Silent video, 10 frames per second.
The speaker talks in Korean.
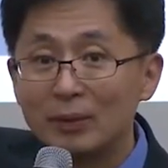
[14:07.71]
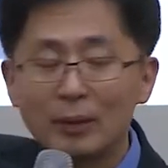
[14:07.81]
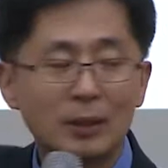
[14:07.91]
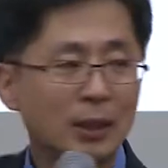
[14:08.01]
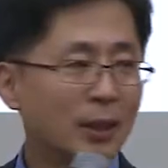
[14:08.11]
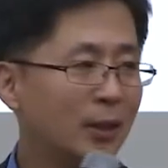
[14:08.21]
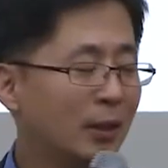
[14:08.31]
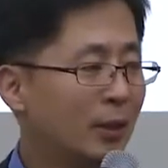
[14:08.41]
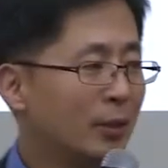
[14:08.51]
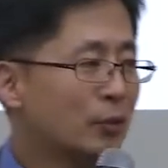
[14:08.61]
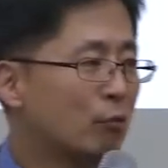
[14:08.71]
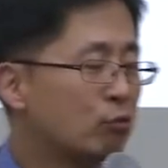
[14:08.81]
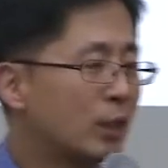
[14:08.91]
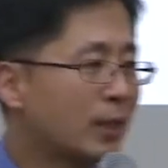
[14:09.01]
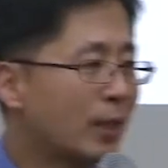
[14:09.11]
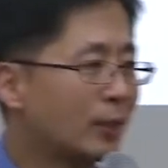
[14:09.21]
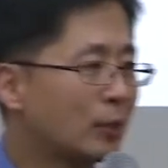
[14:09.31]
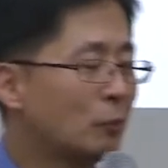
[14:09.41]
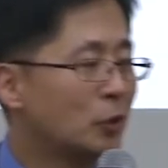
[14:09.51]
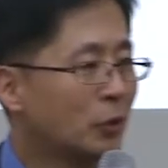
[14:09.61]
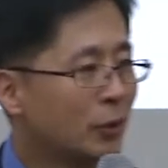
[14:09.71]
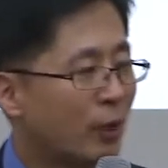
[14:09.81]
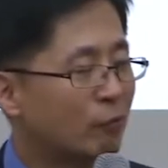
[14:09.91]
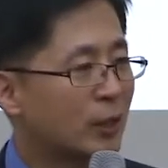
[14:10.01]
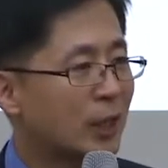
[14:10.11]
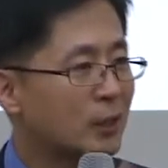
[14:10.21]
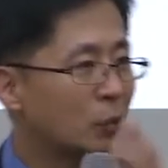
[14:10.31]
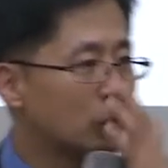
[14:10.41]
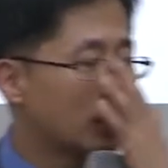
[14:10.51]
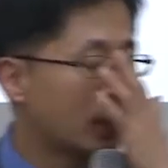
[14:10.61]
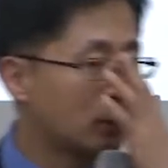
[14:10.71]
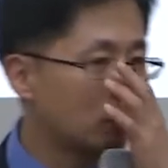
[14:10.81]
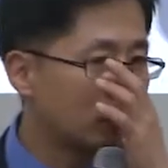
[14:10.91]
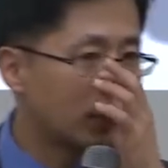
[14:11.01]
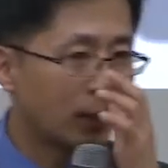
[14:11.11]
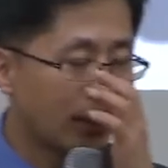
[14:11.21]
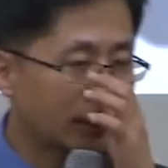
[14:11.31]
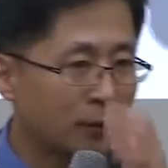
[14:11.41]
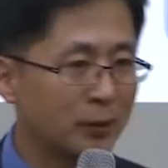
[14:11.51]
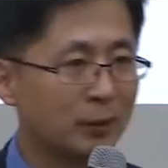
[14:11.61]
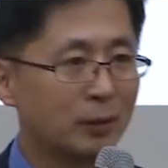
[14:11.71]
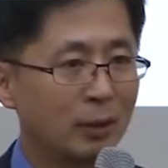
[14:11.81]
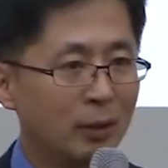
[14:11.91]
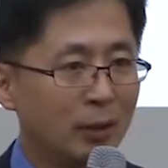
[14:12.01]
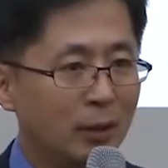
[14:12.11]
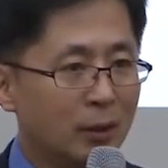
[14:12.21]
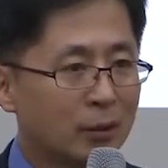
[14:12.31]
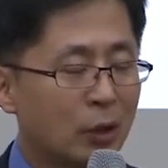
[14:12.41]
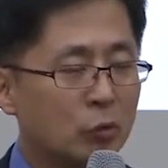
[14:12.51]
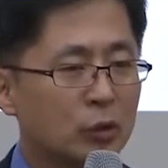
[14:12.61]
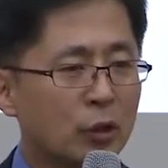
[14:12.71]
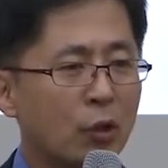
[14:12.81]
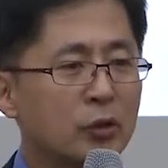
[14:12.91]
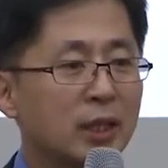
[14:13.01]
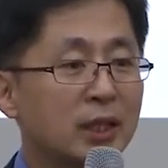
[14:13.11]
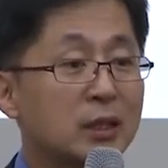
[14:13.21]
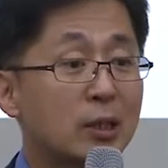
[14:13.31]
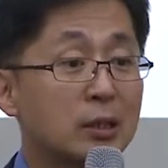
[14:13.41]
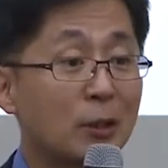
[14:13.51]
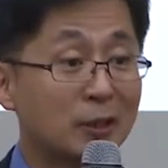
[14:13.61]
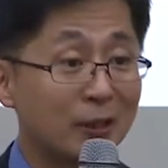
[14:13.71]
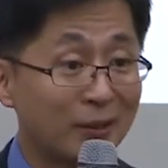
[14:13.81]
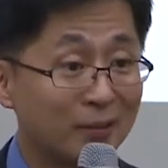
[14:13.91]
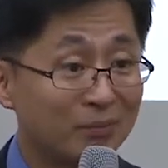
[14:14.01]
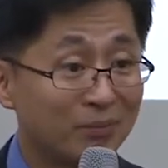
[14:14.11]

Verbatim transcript: 근데 이제 정부가 생각하는 건 뭐죠? 에프티에이 찬성론자나 정부들이 생각하는 거는 결국은 경쟁이 있어야지 발전한다.